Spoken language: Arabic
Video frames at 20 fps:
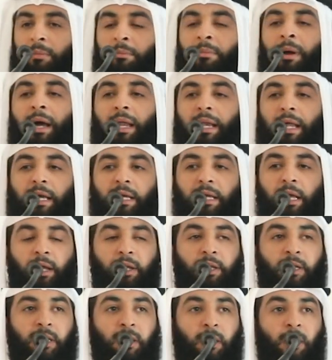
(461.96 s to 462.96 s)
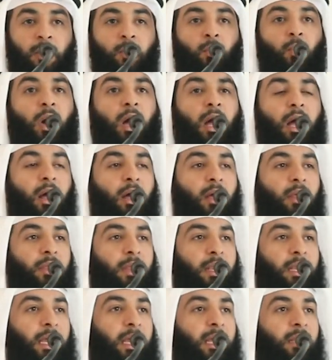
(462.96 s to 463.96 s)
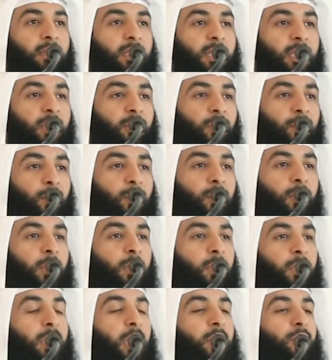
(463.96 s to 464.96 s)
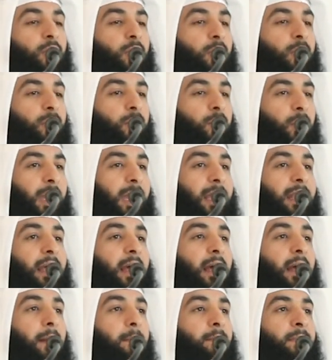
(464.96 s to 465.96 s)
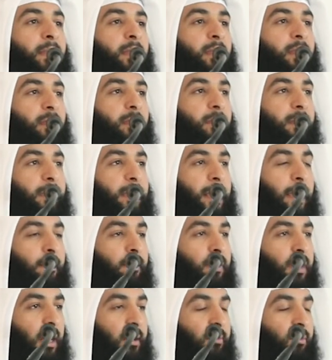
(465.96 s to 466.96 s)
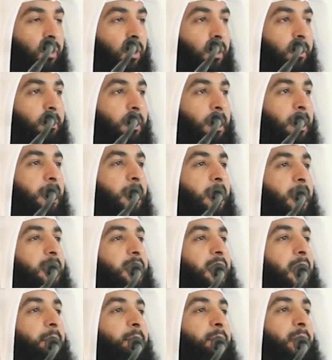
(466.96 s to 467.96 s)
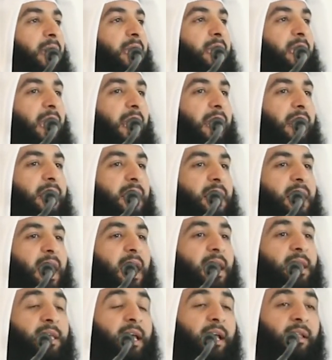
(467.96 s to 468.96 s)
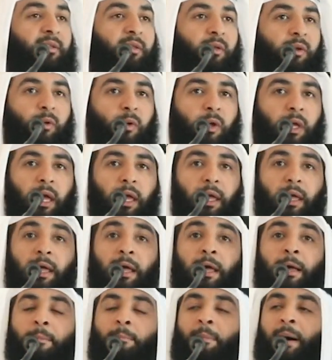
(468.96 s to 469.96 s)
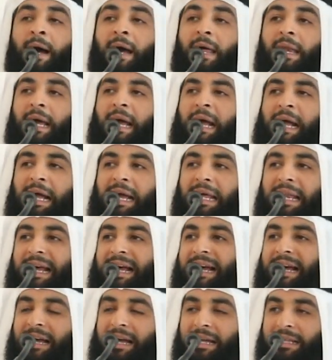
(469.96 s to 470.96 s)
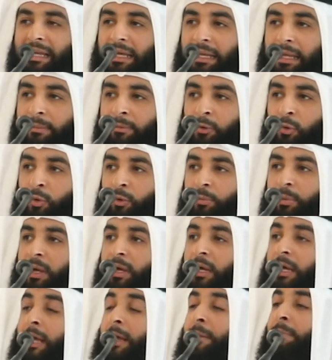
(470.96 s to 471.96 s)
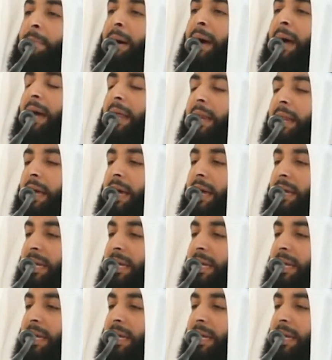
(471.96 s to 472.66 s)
ما لا يعنيه وهذا الحديث يدل على لأن المؤمن ينبغي عليه أن يترك ما لا علاقة له به ما لا